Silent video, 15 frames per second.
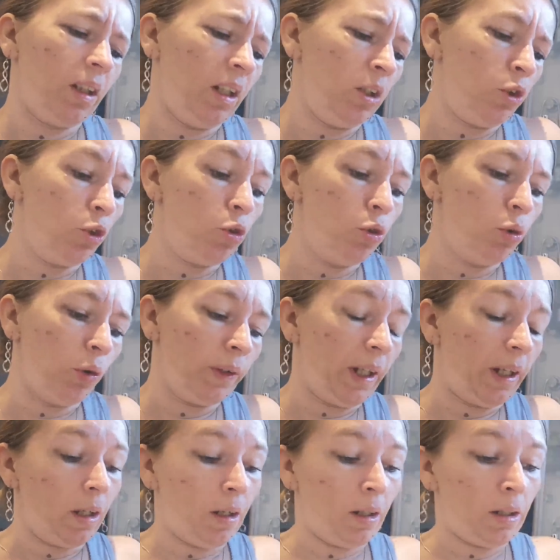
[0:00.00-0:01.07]
et du coup, on
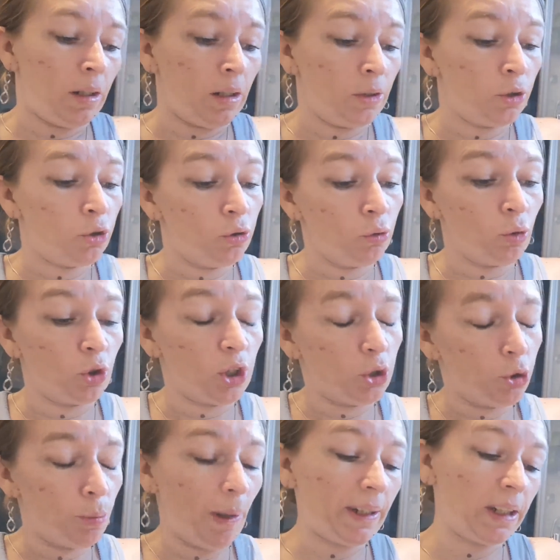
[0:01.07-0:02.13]
est, donc je
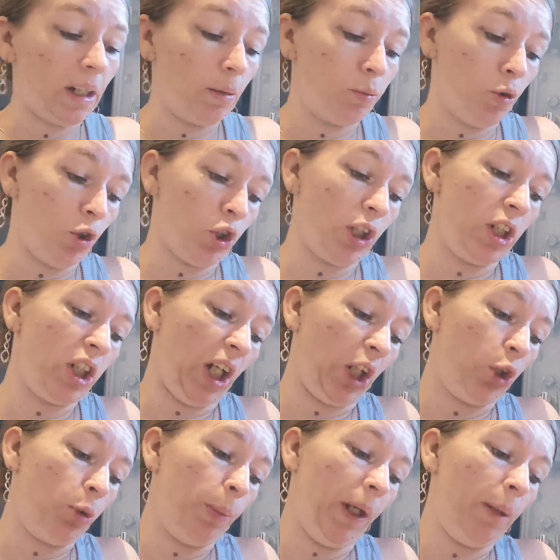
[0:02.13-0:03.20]
suis partie à la boulangerie, j'ai
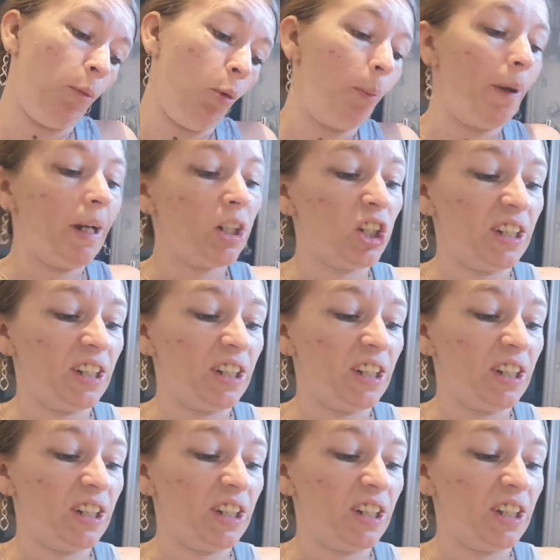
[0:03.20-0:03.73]
récupéré mon pain,